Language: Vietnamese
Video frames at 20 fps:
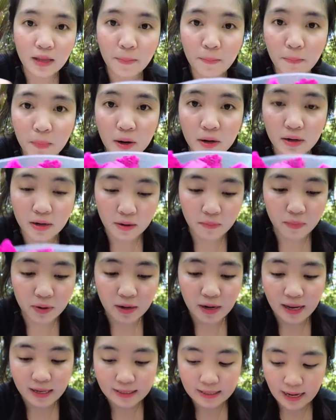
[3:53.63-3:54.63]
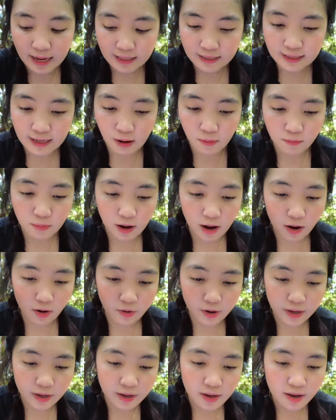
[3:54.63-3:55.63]
topping thì mình đã cắt xong
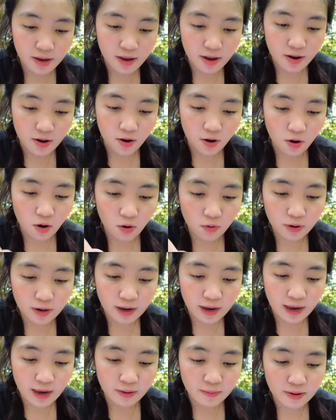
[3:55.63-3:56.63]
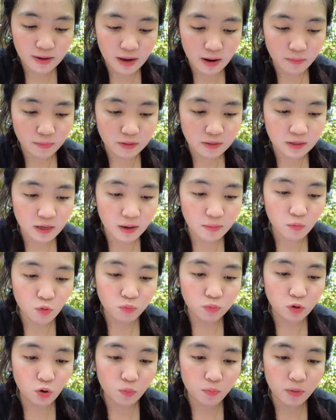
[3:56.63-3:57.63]
rồi ok bây giờ mình sẽ
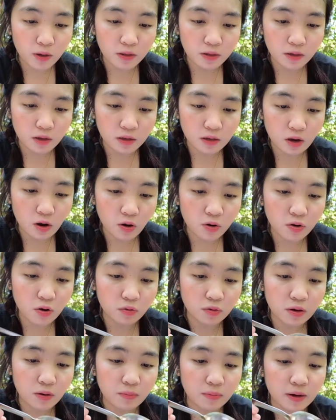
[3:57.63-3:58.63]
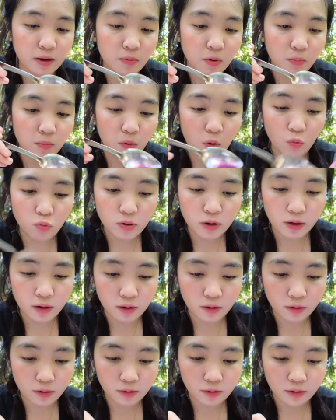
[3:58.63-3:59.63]
múc topping là cho vô trong cái bột mũ này
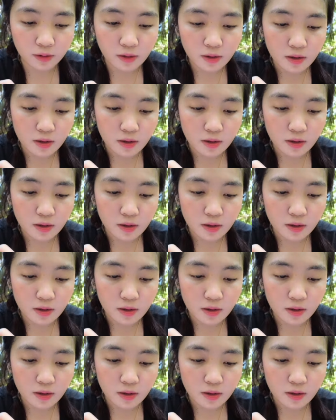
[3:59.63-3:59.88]
thôi